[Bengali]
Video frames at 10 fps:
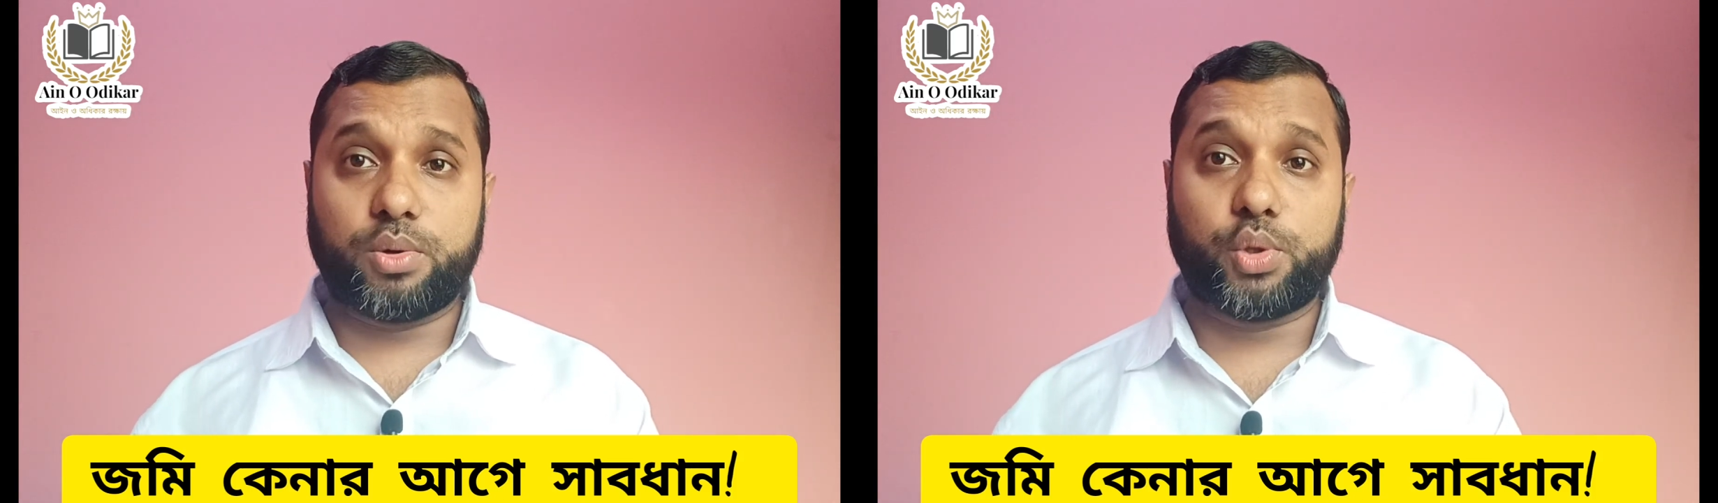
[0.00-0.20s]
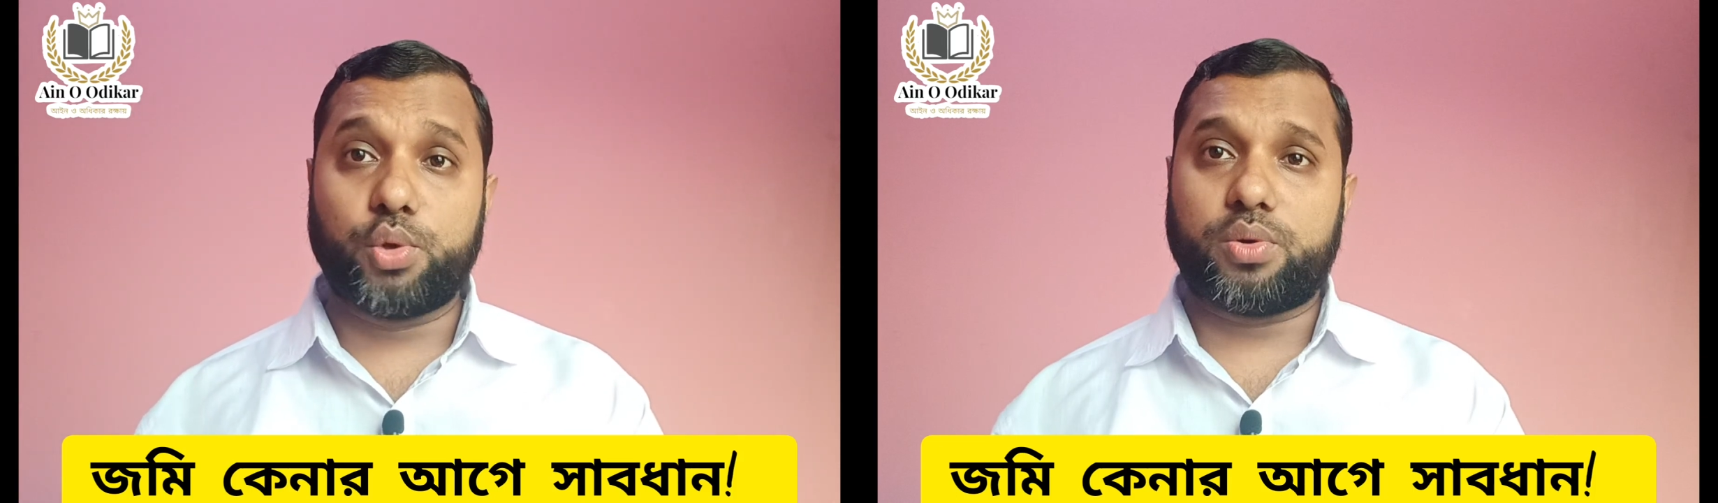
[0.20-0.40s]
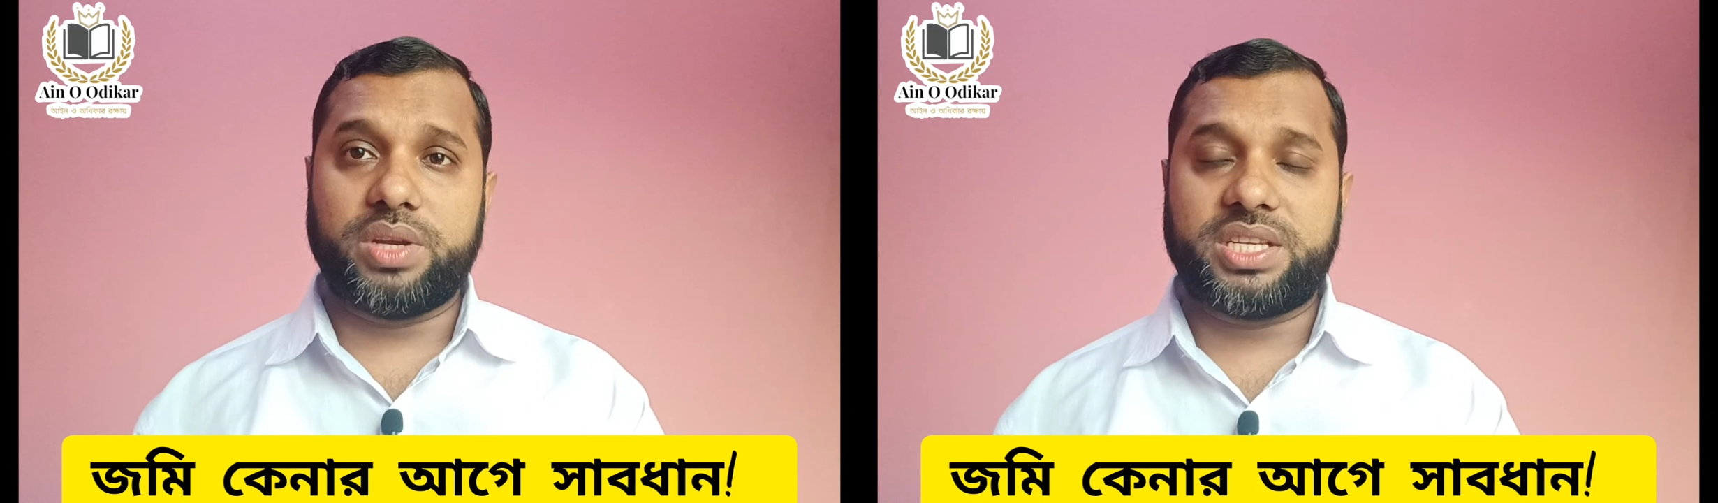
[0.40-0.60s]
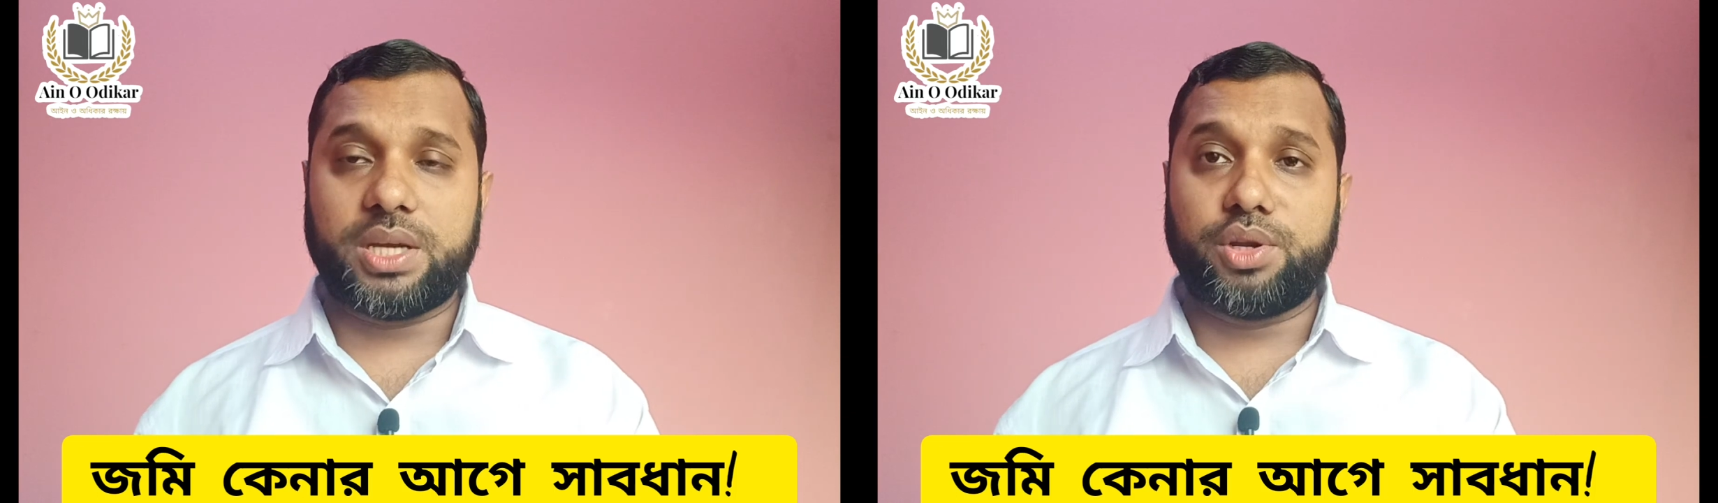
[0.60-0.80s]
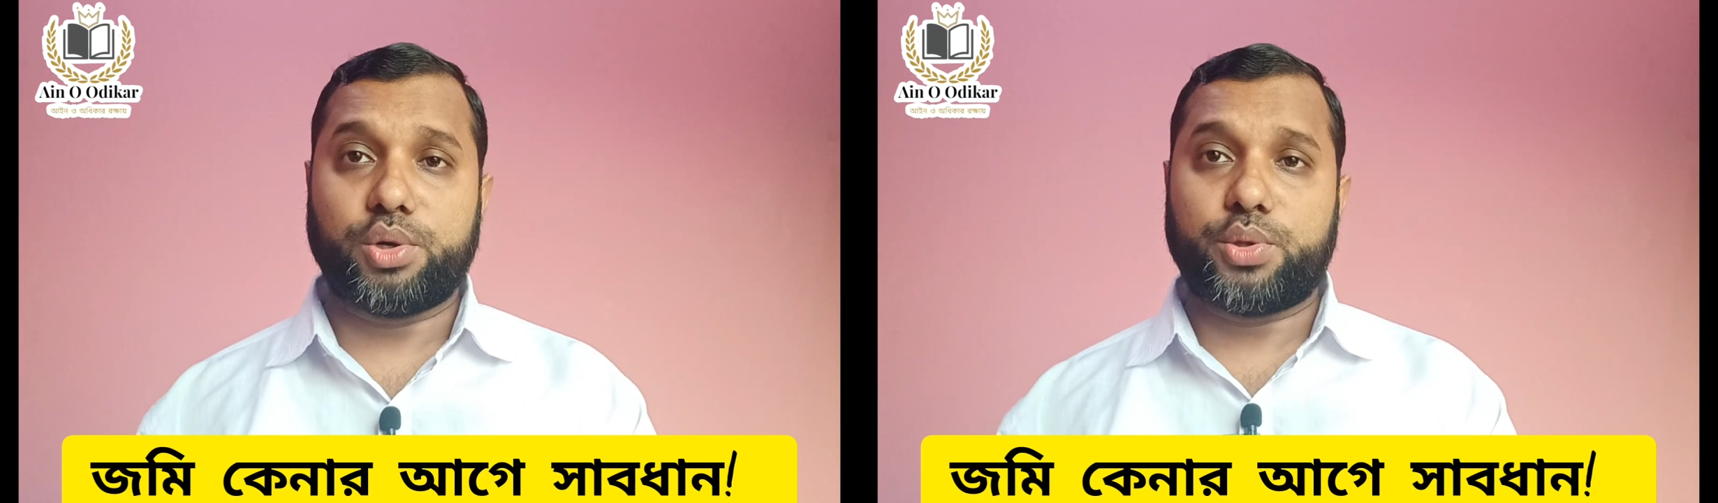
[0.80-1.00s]
কতটুকু
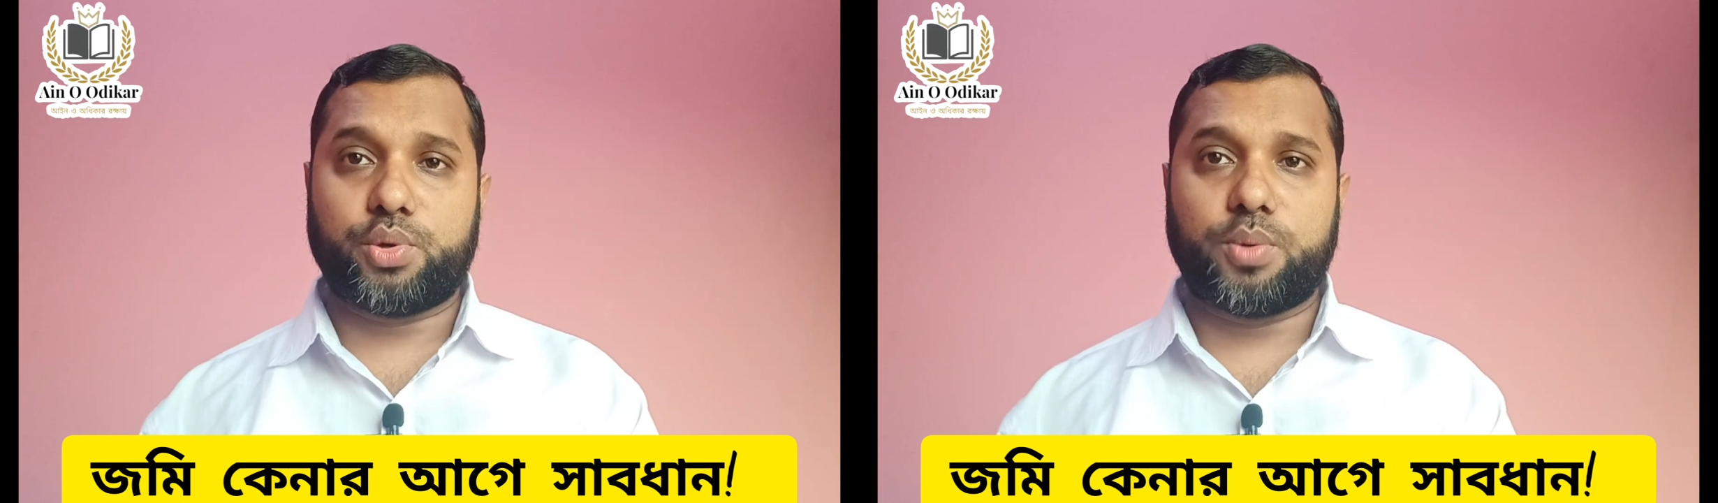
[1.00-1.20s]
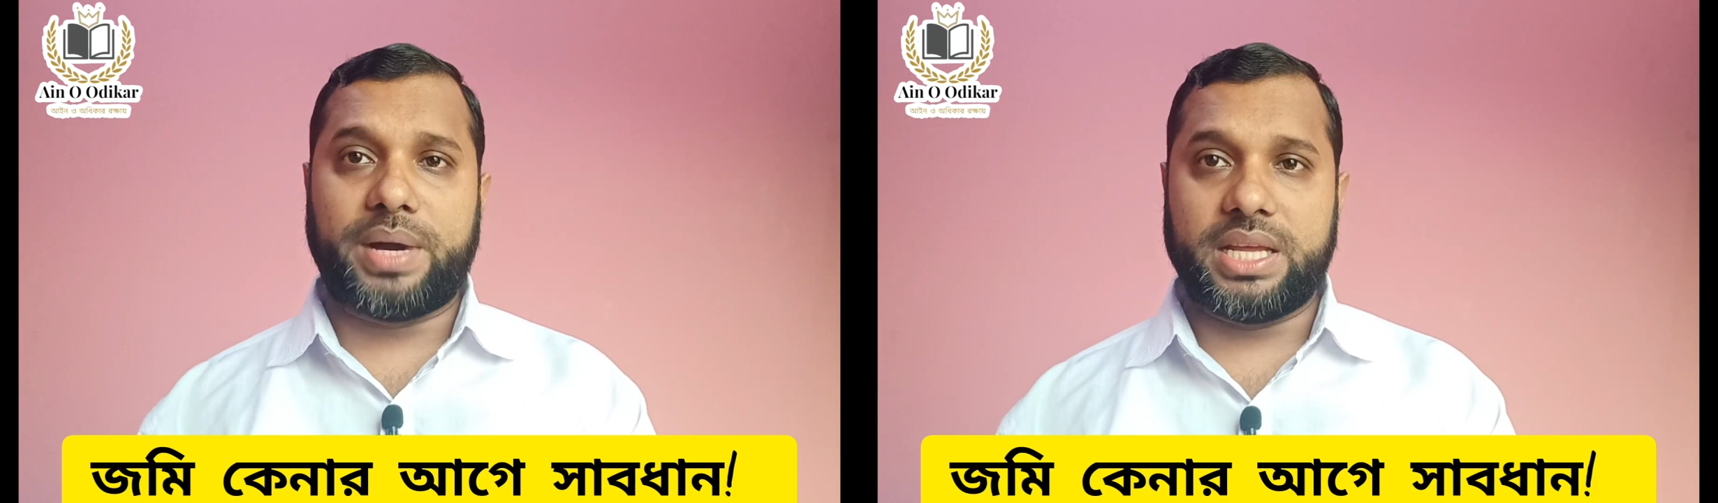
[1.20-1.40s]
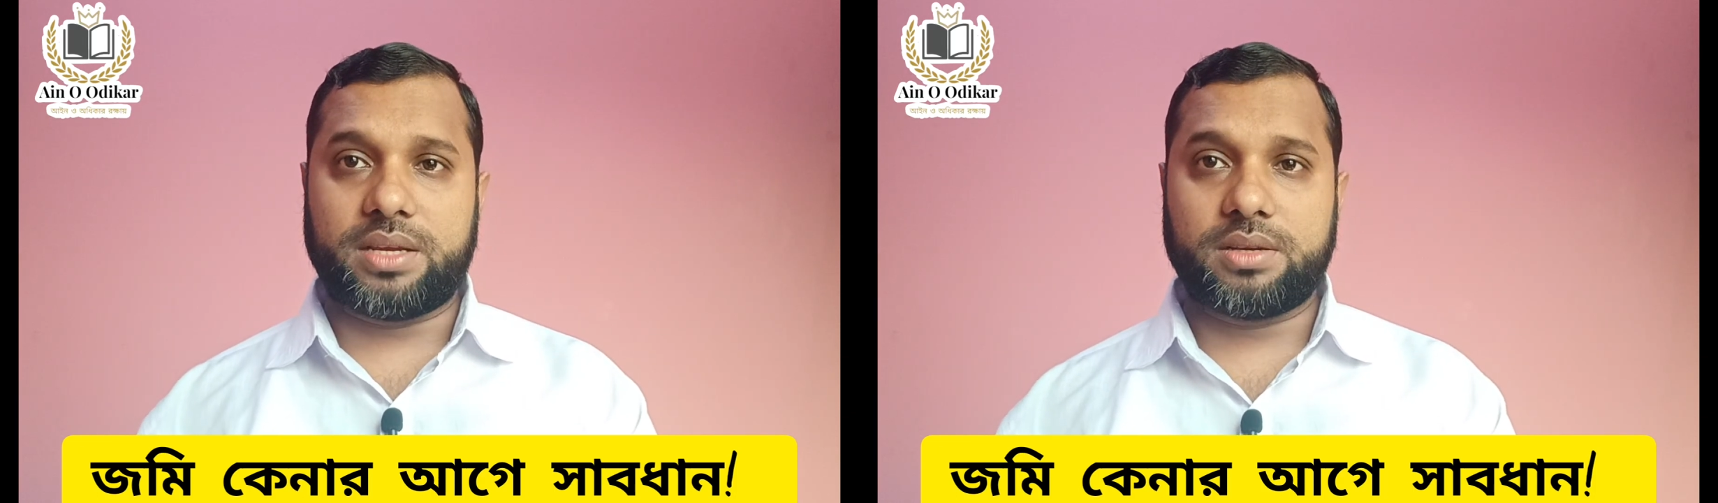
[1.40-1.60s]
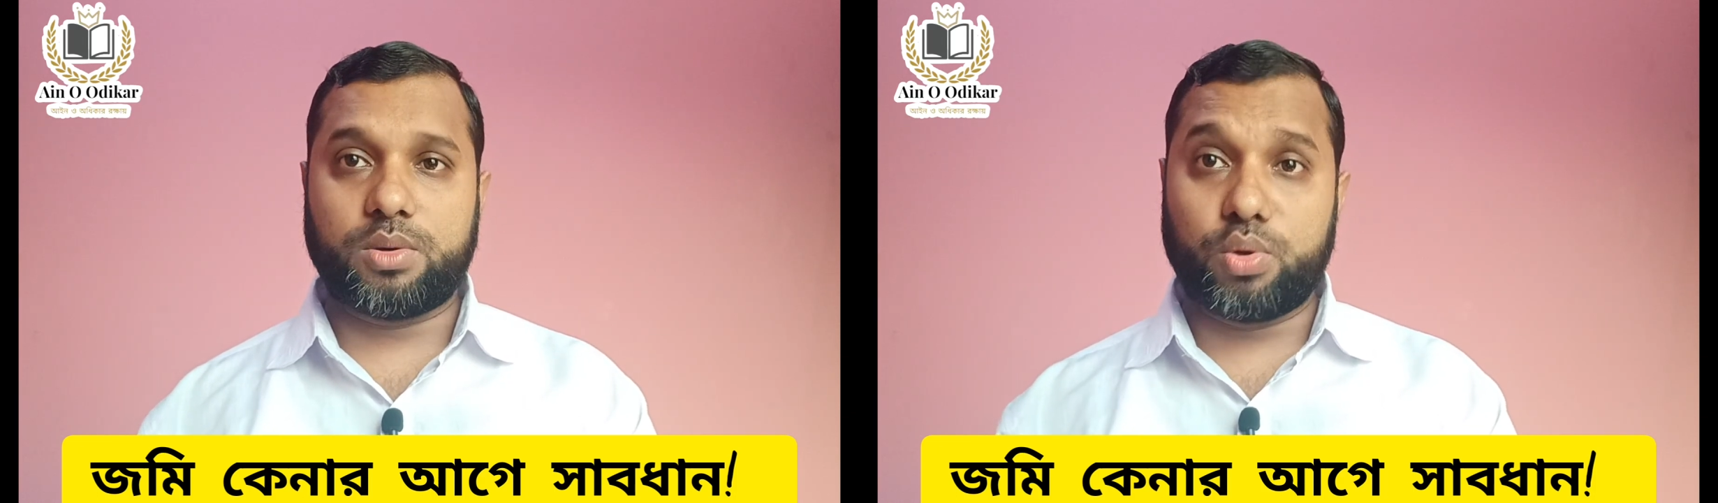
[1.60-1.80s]
হিসাব উনি কতটুকু মালিক